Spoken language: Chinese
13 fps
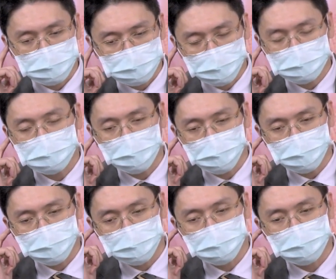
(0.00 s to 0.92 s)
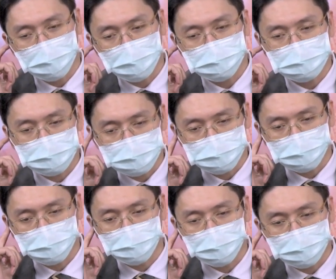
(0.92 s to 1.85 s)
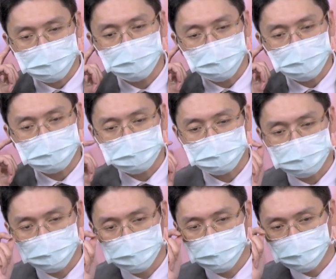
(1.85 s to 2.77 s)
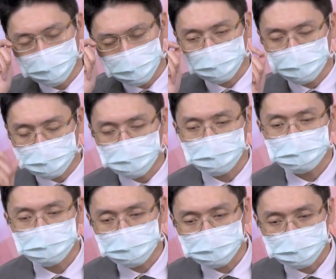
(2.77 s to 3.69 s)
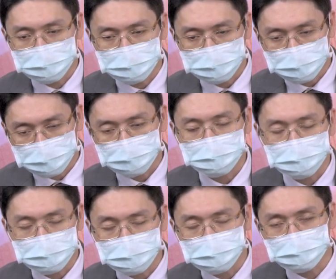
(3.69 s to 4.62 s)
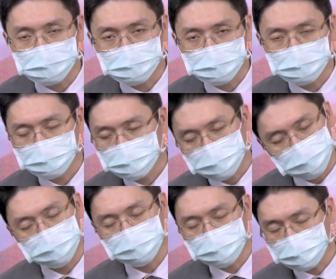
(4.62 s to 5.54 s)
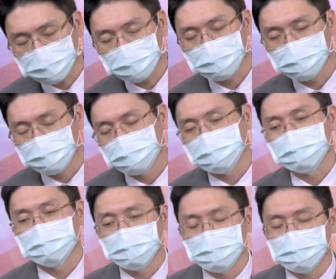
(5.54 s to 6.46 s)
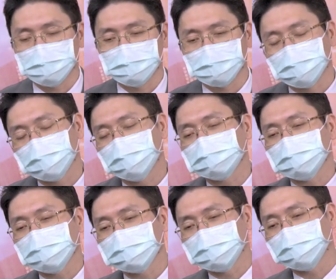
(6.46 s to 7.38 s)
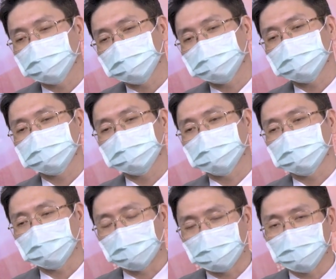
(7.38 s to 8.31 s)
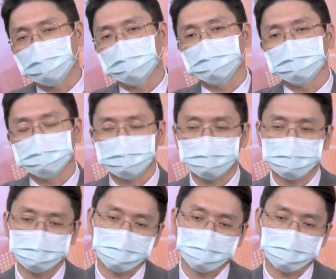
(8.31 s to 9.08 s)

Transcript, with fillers: 通常我们了解的状况应该是蛮贴近事情的事实的了。那开光照之后 w a f e r 就 online 嘛，就是说